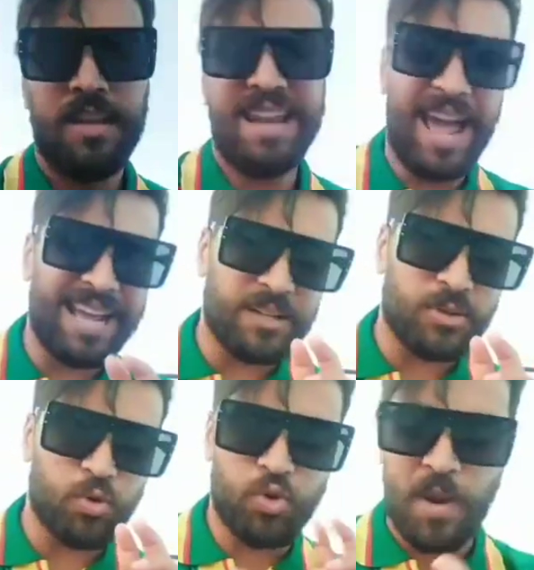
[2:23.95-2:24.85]
لا
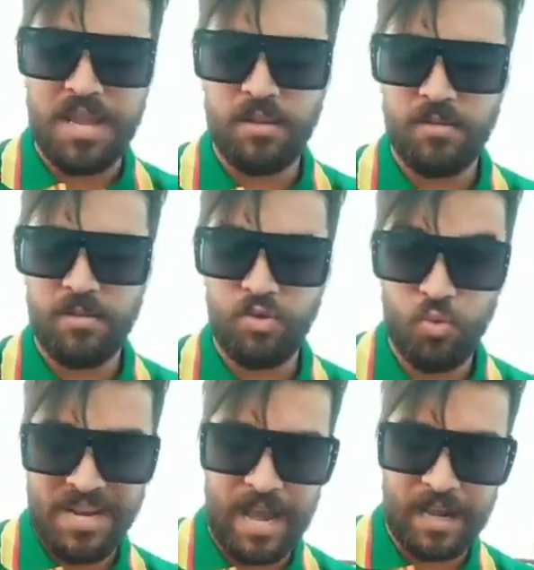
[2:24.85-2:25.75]
حكرتو شوي
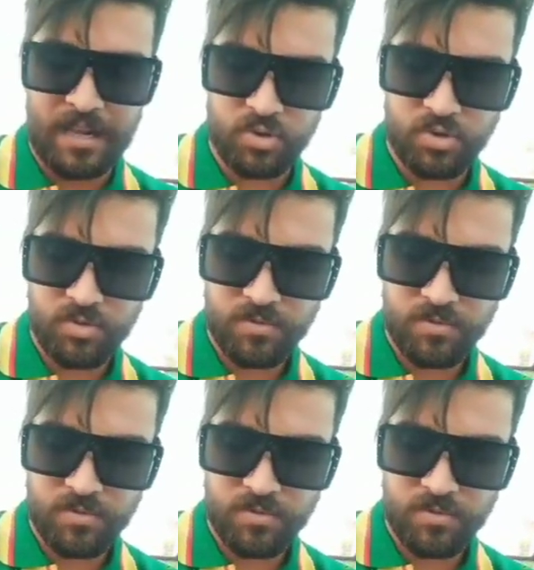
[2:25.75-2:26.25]
شوي لا حكرتو